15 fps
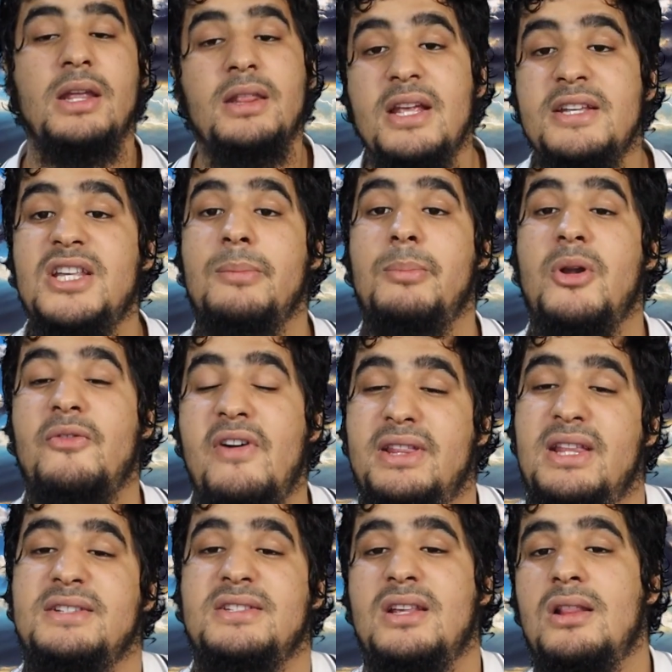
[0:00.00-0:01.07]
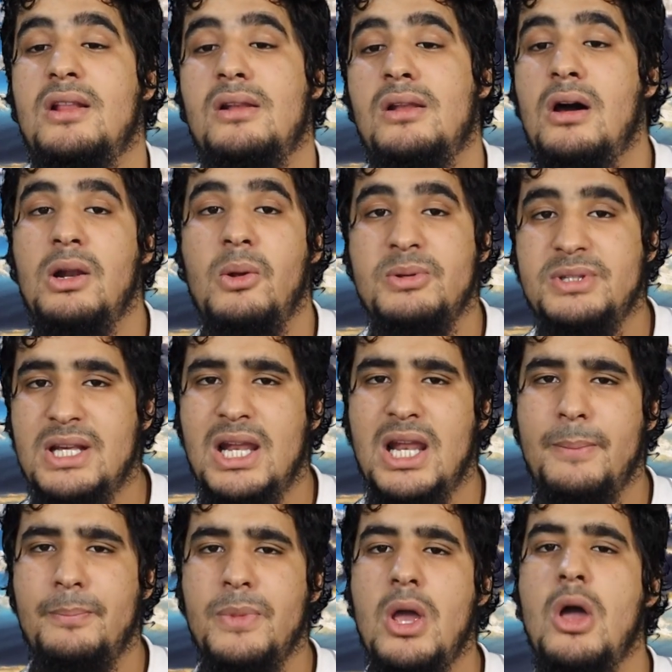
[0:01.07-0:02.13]
Disse il profeta sallallahu alaihi
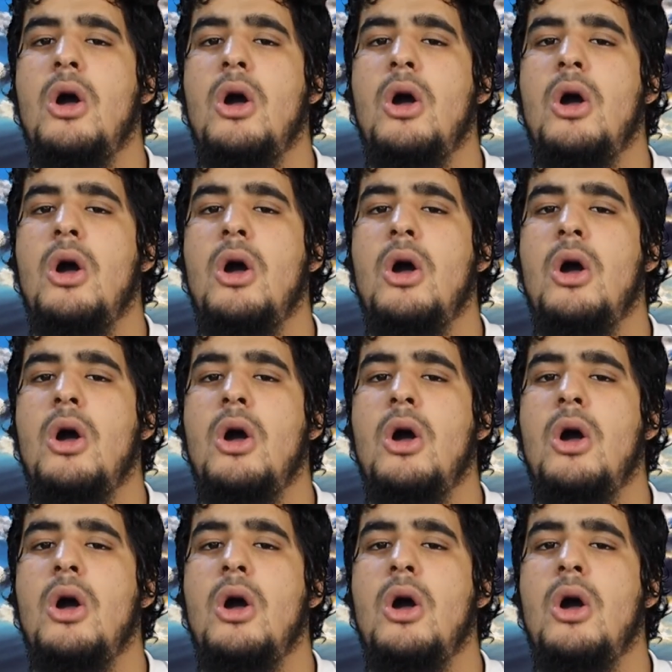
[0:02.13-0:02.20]
wasallam: